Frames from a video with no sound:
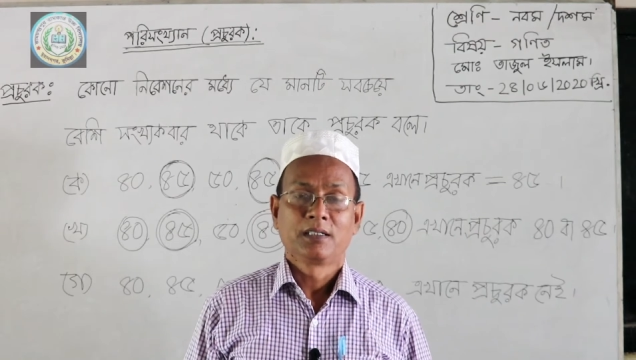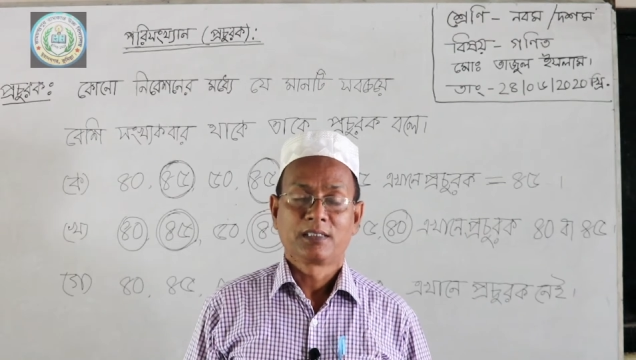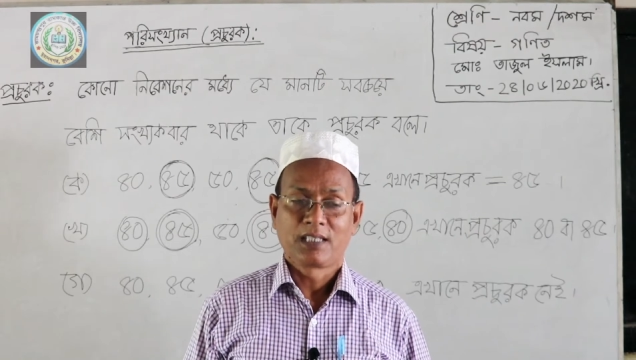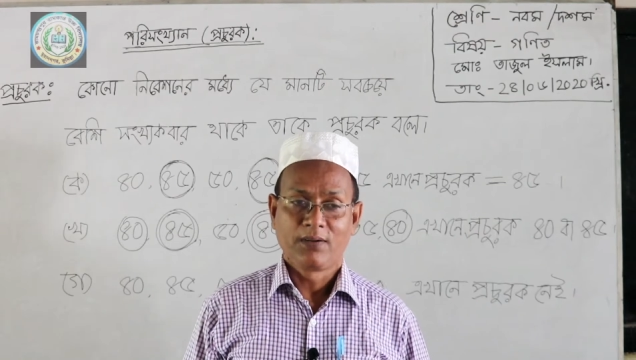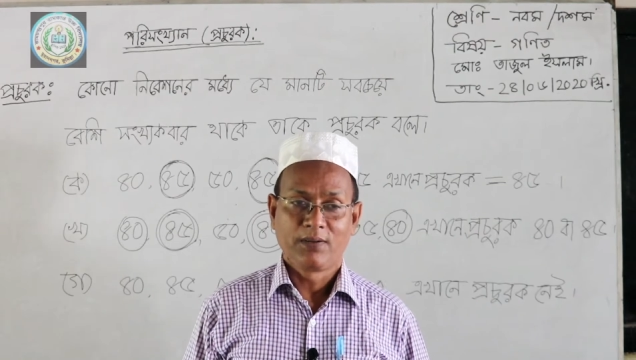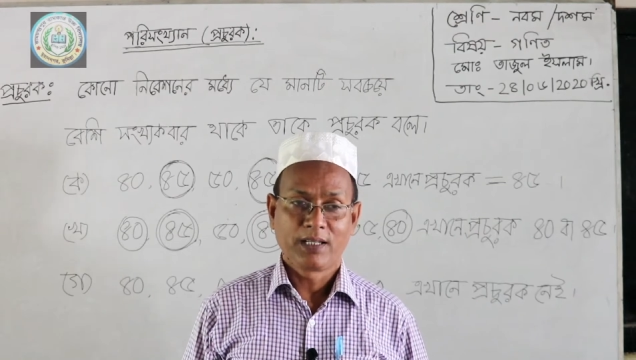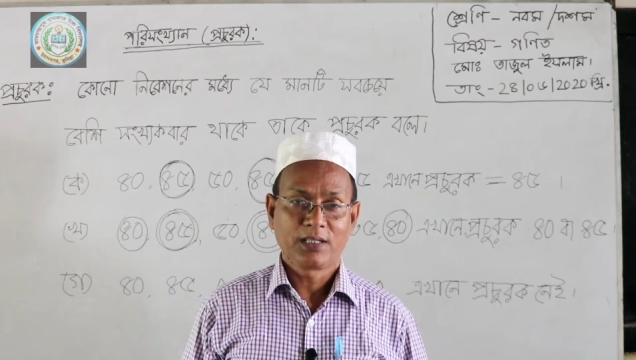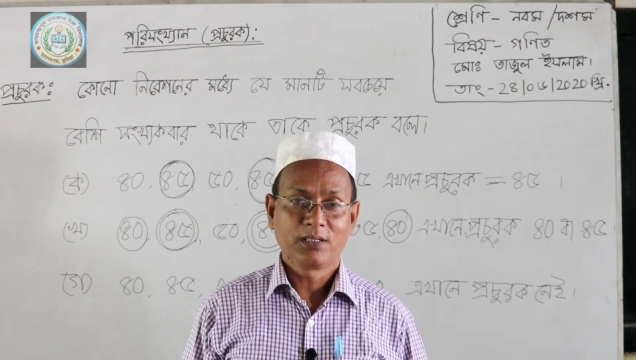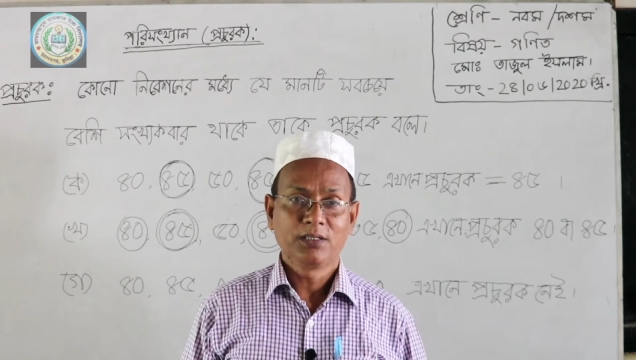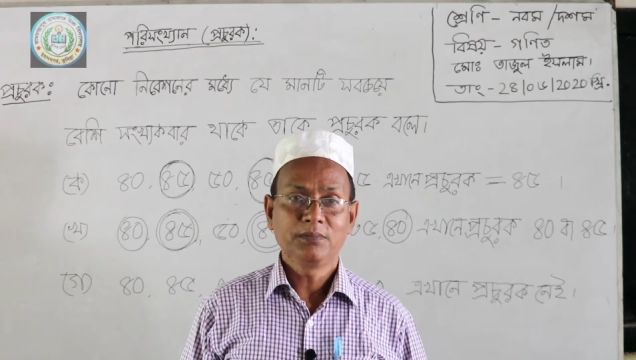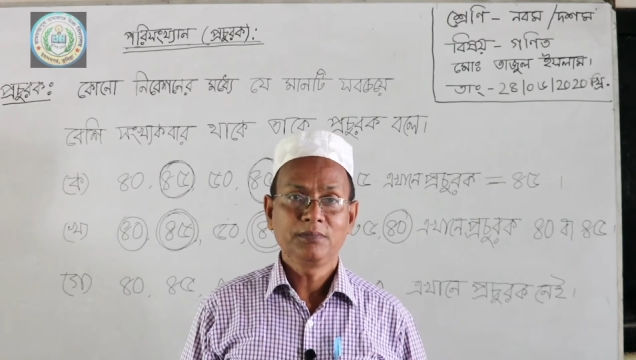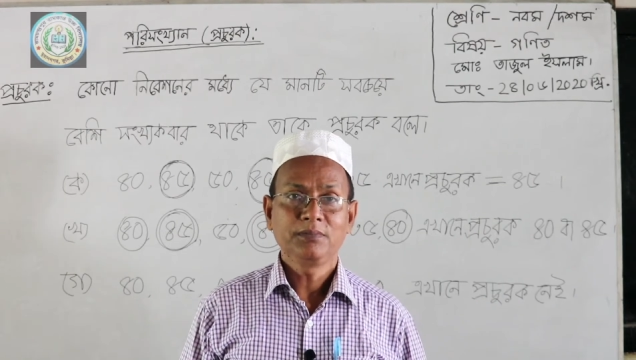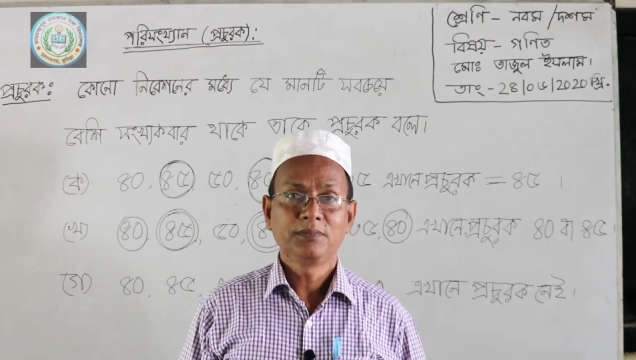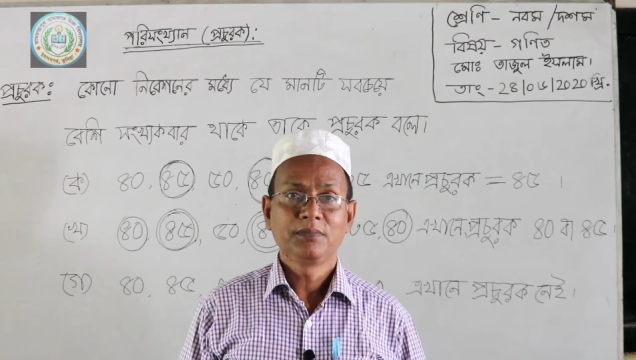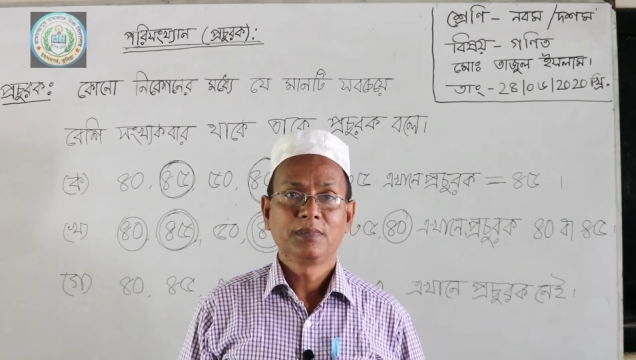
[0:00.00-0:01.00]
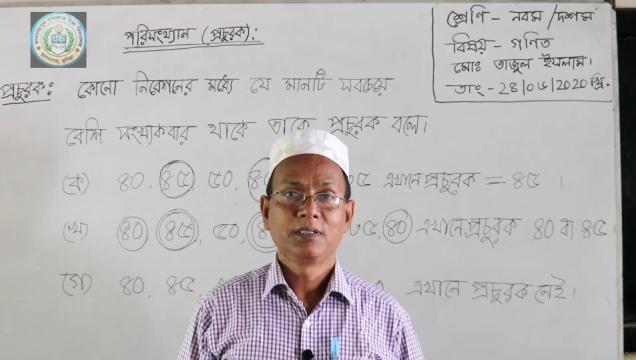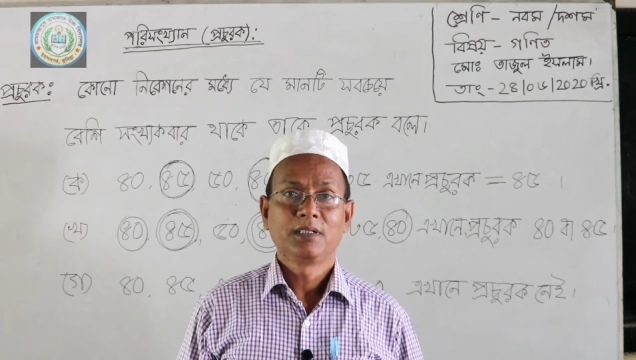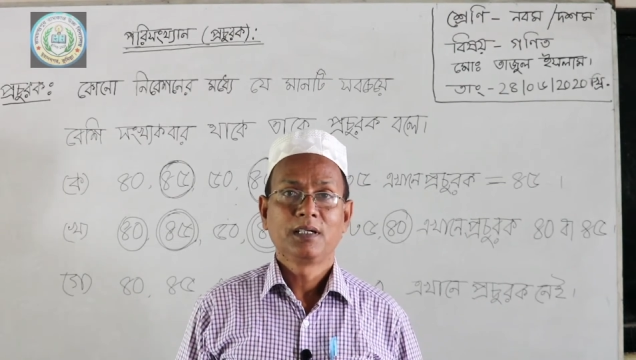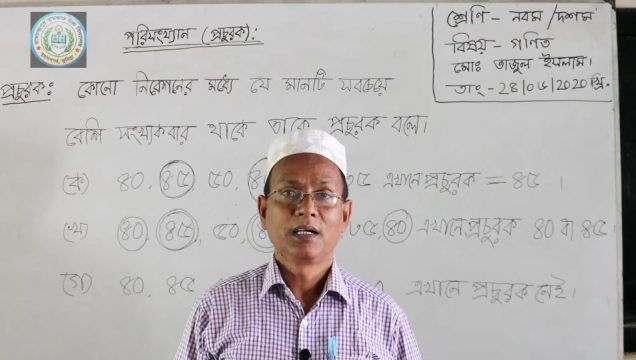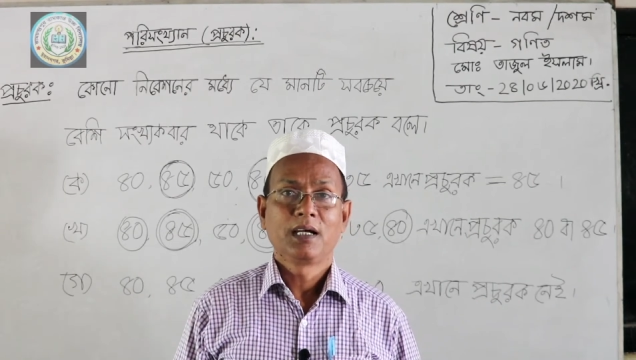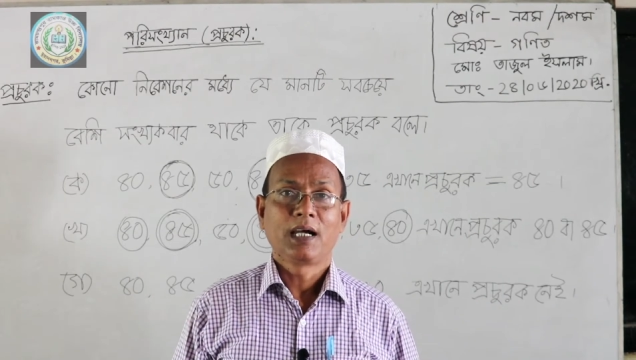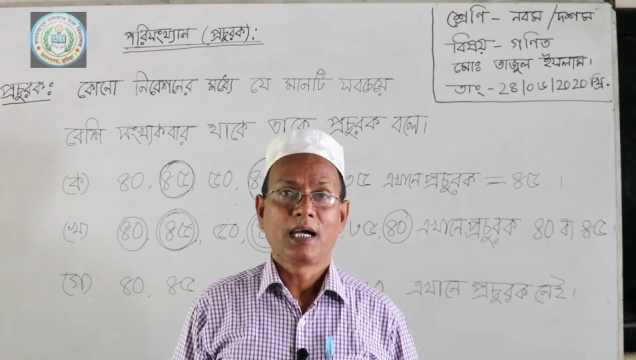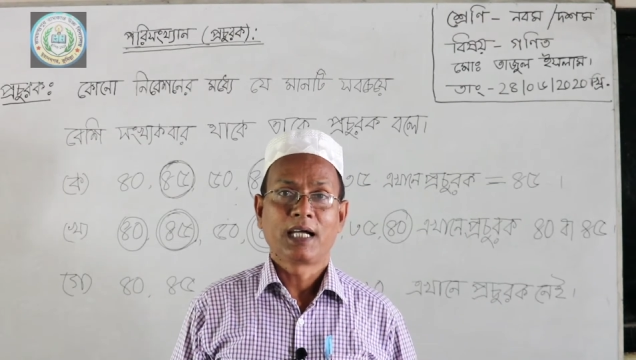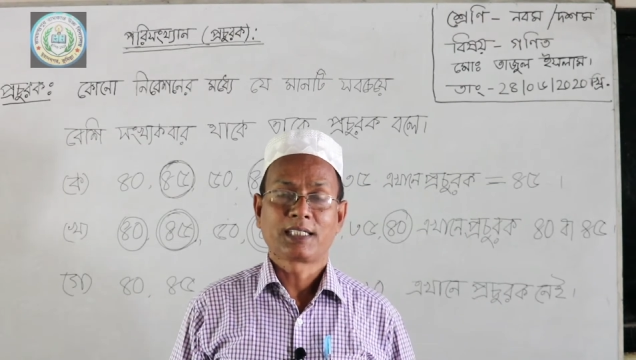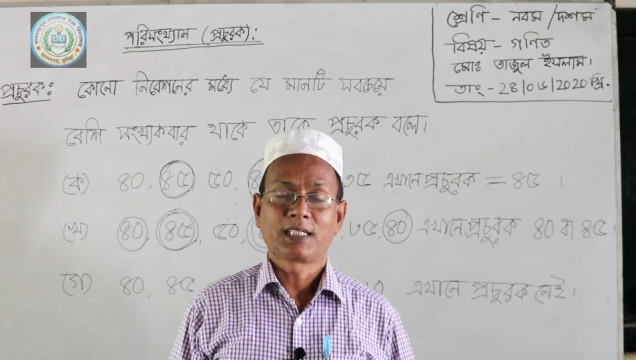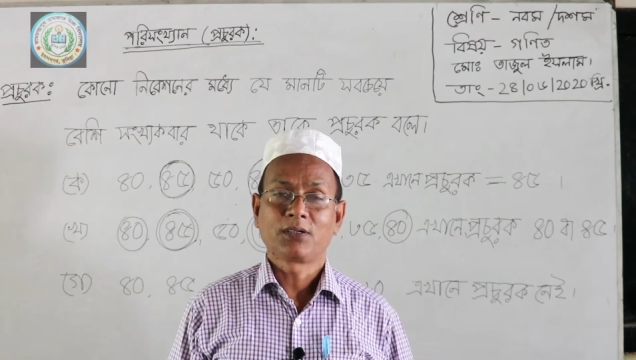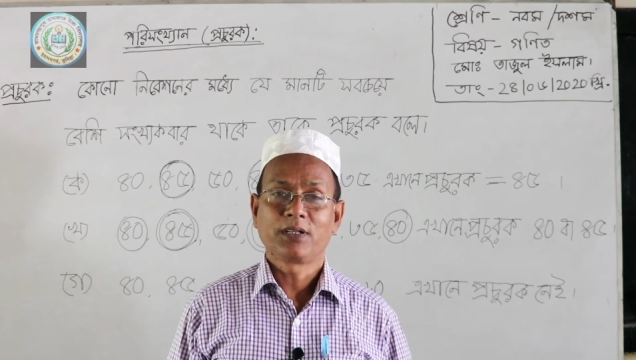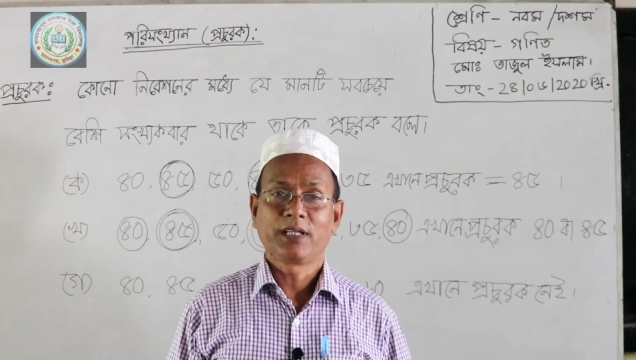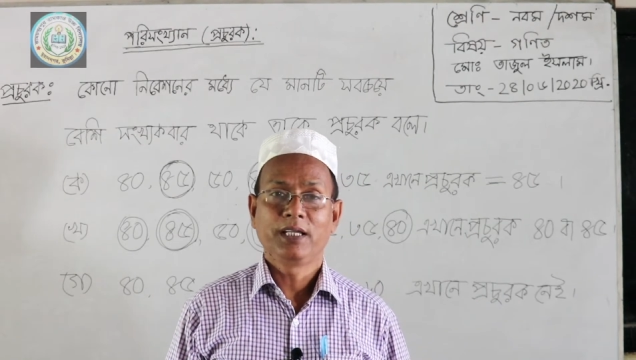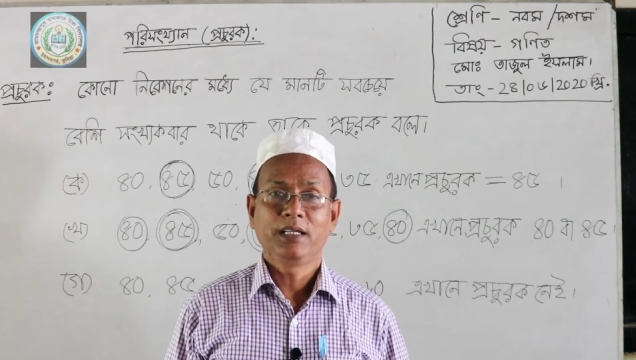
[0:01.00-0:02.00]
সালাম আলাইকুম আশা
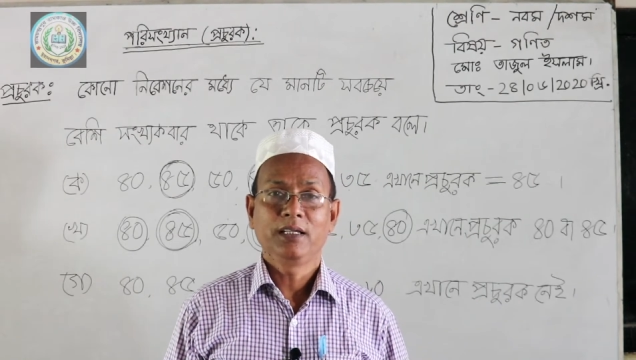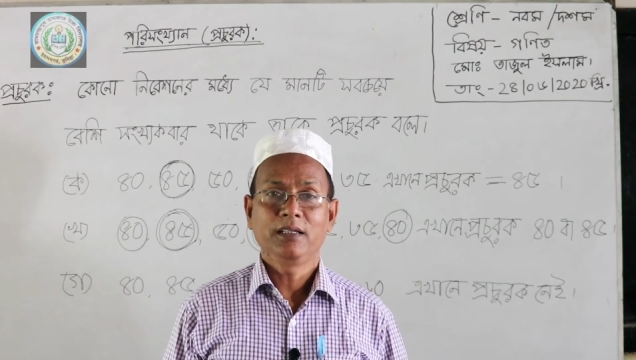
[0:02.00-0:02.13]
করি